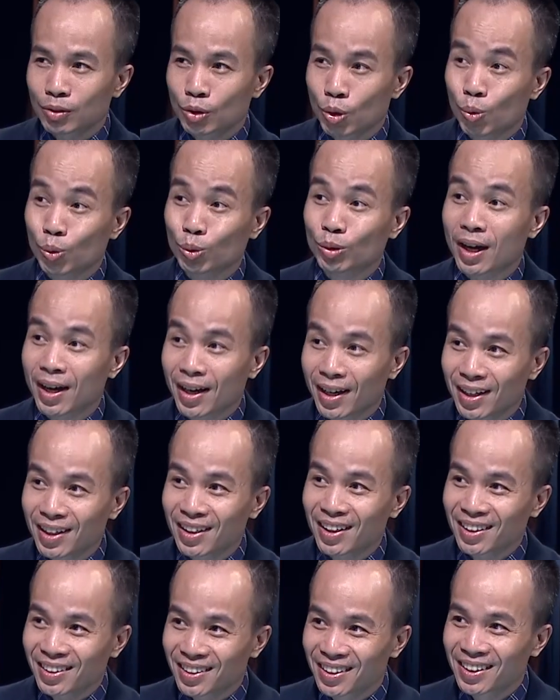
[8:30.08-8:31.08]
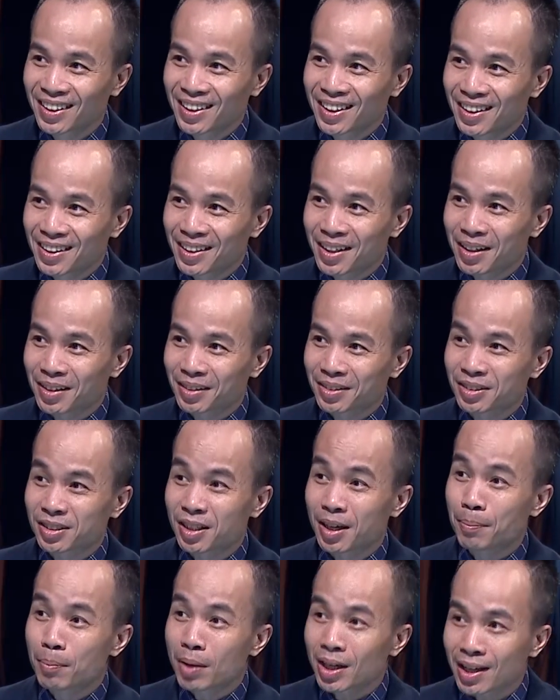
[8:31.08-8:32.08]
thủ thế anh ờ,
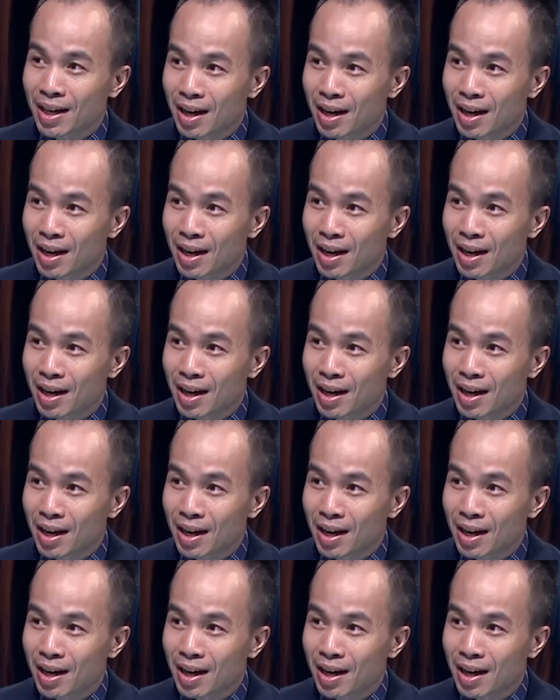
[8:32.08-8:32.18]
sợ mất